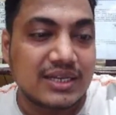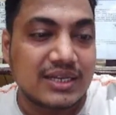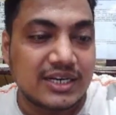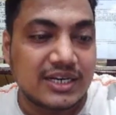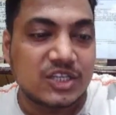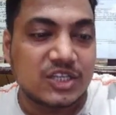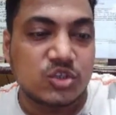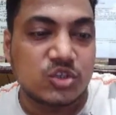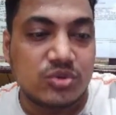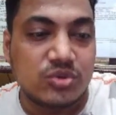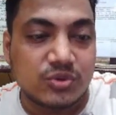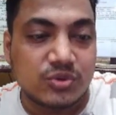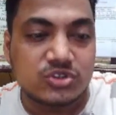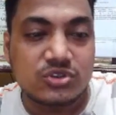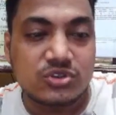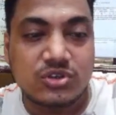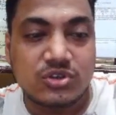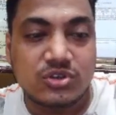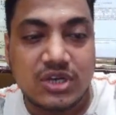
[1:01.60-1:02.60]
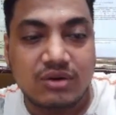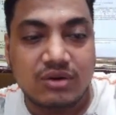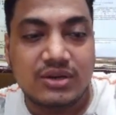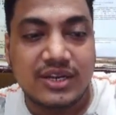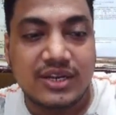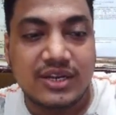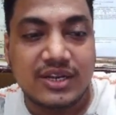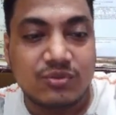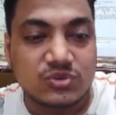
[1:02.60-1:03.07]
কার্ডের ছবি পছন্দ না হলে
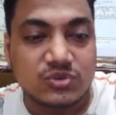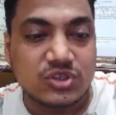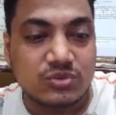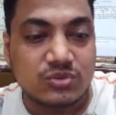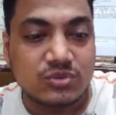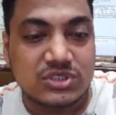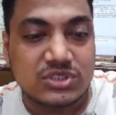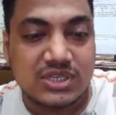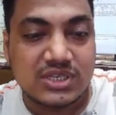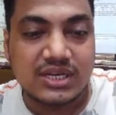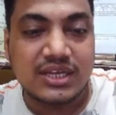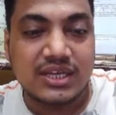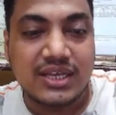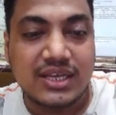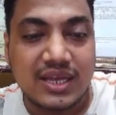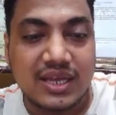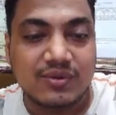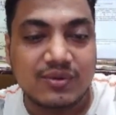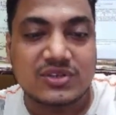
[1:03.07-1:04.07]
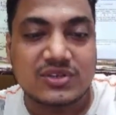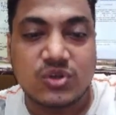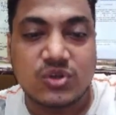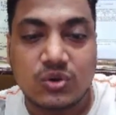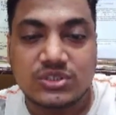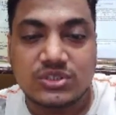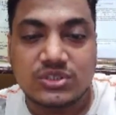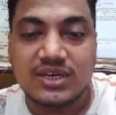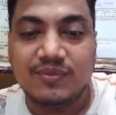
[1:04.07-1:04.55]
এরকম সমস্যা নেই এবার
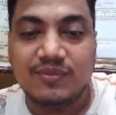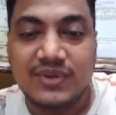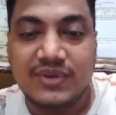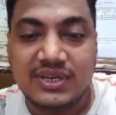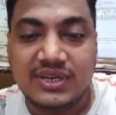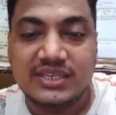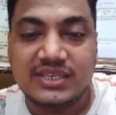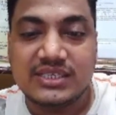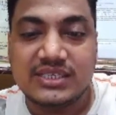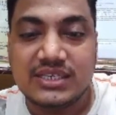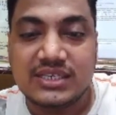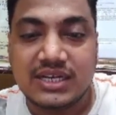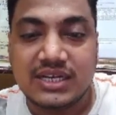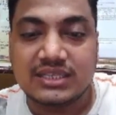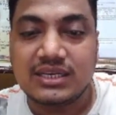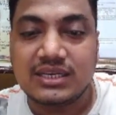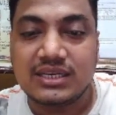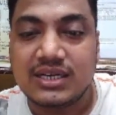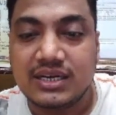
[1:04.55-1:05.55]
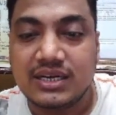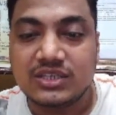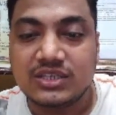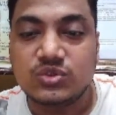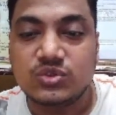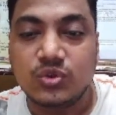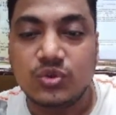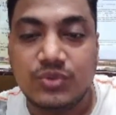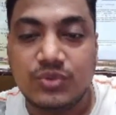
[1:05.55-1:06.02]
সহজে আপনি নিজে আধার কার্ডের
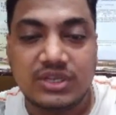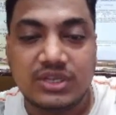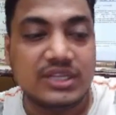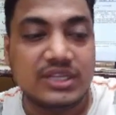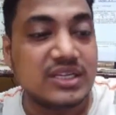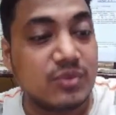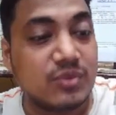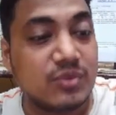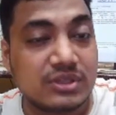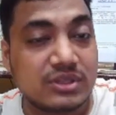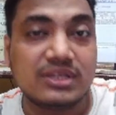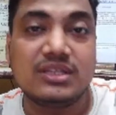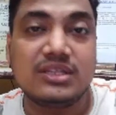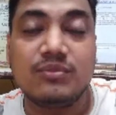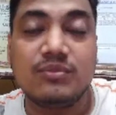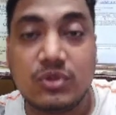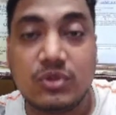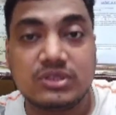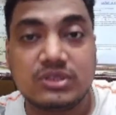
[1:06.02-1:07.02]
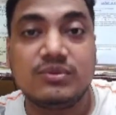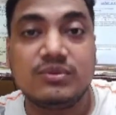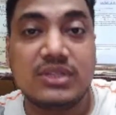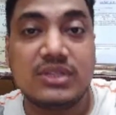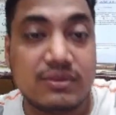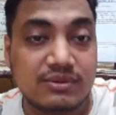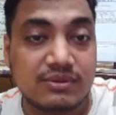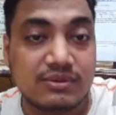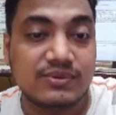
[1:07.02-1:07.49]
ছবি নিজেই বদলাতে বলতে
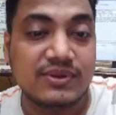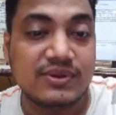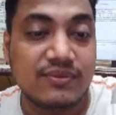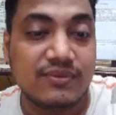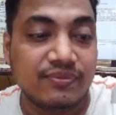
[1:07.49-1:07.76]
ফেলতে পারবেন